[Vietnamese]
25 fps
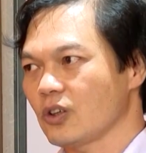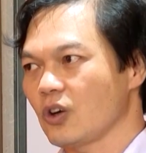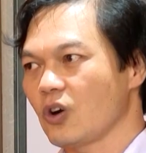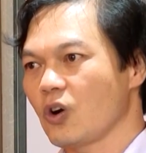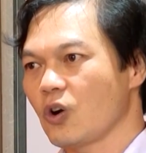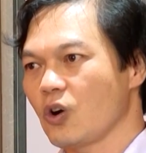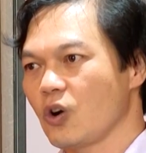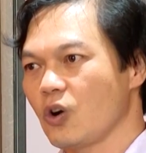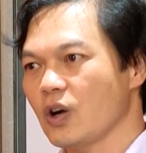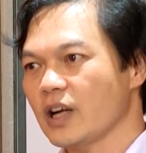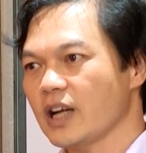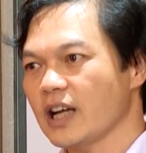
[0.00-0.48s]

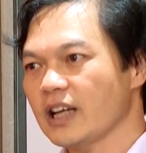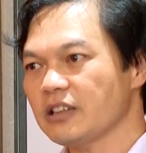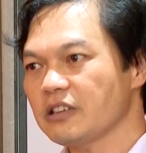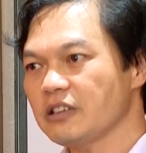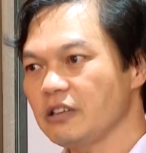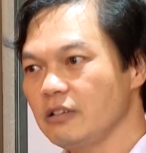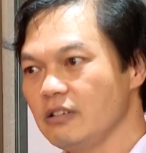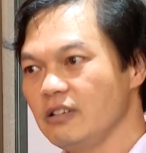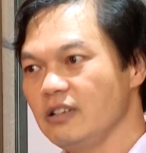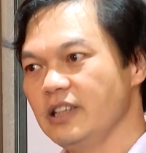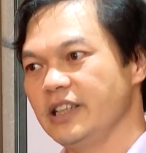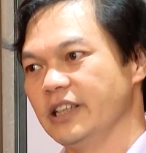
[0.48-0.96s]
có các
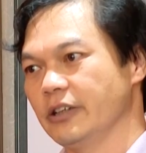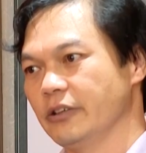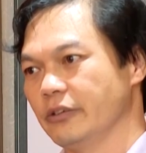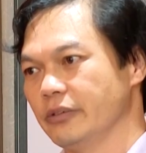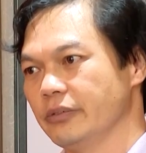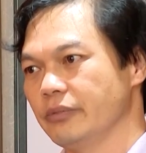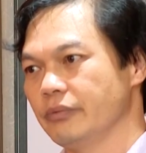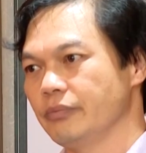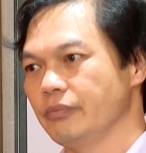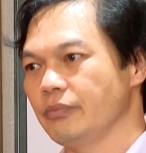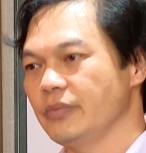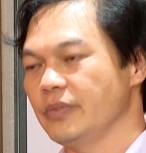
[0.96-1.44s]
tư liệu
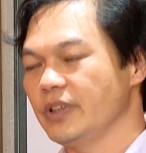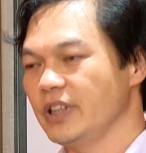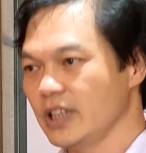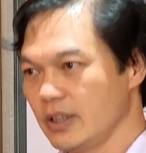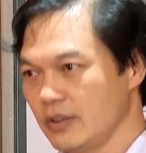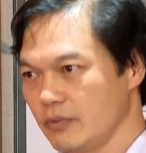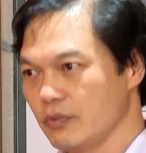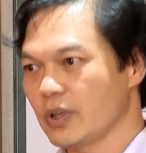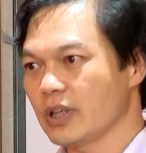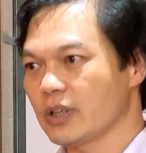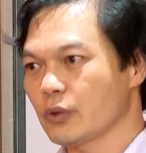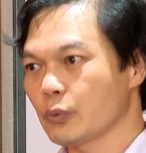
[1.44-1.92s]

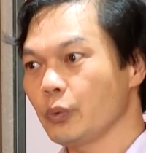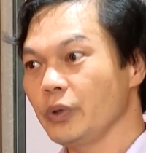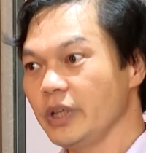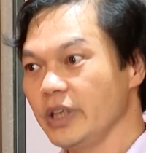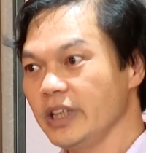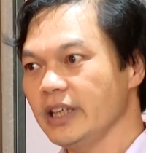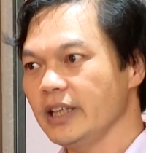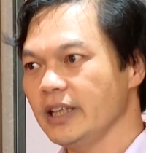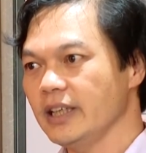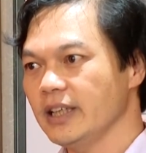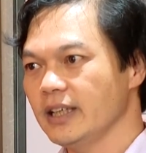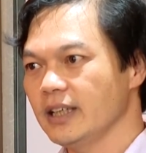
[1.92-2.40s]
hiện vật
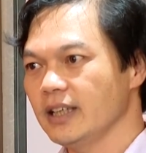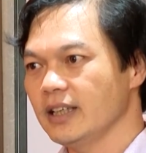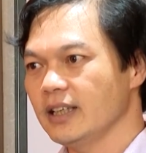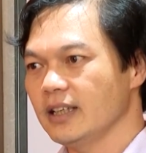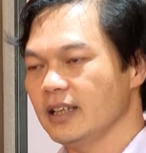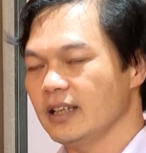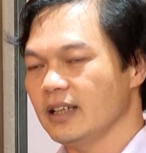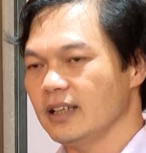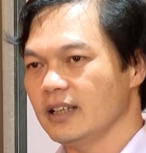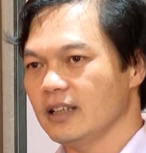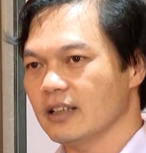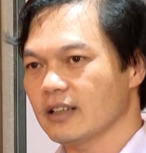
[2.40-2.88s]
quý
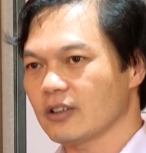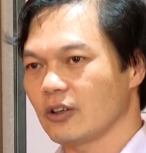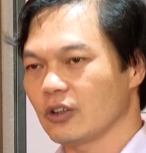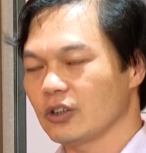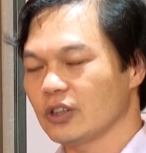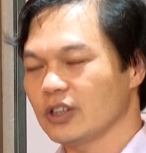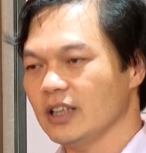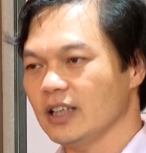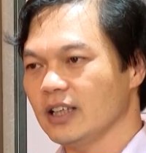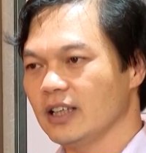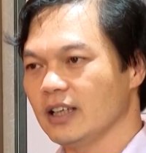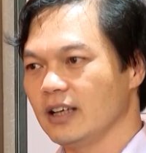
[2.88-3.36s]
để có
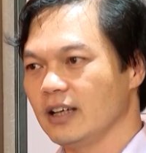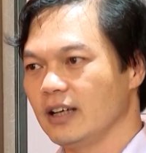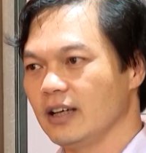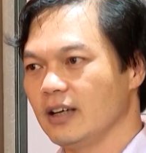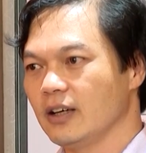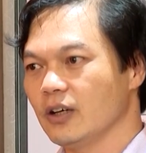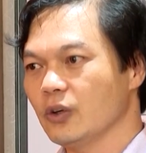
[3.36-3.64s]
thể